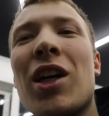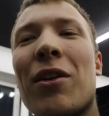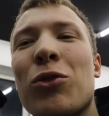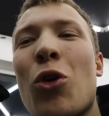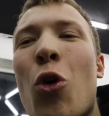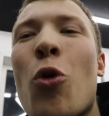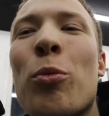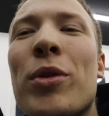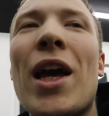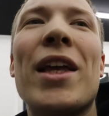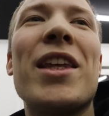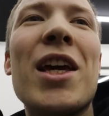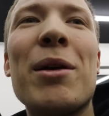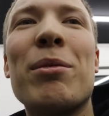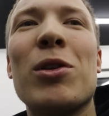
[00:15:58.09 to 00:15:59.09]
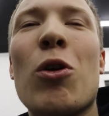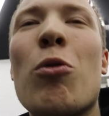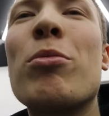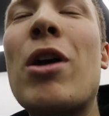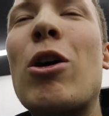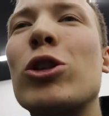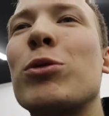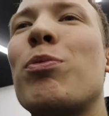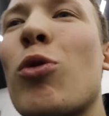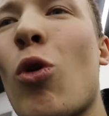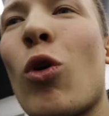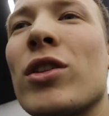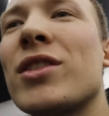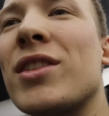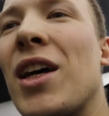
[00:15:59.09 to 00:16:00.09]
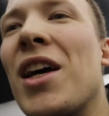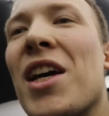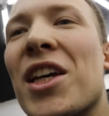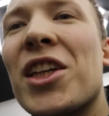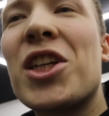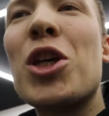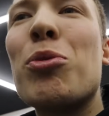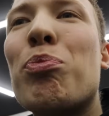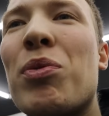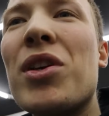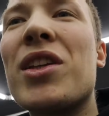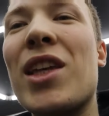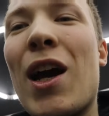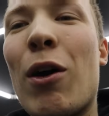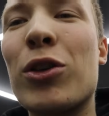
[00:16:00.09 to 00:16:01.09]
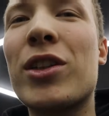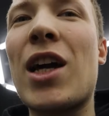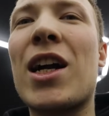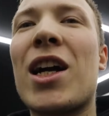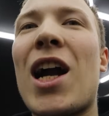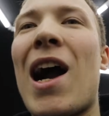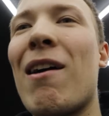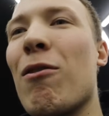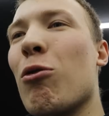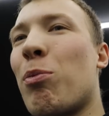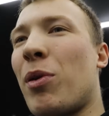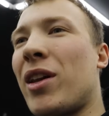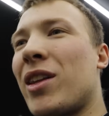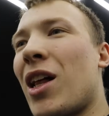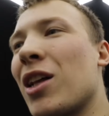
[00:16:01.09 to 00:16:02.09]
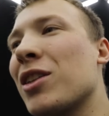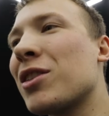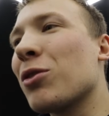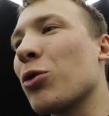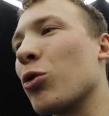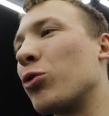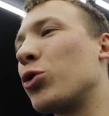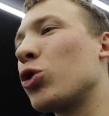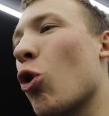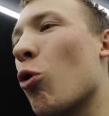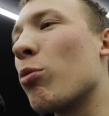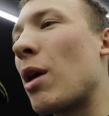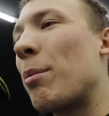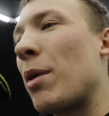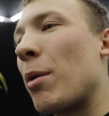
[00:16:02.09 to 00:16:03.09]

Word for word: давно у меня не было, у меня уж просто кипит. Я вот как каву продал свою, все, у меня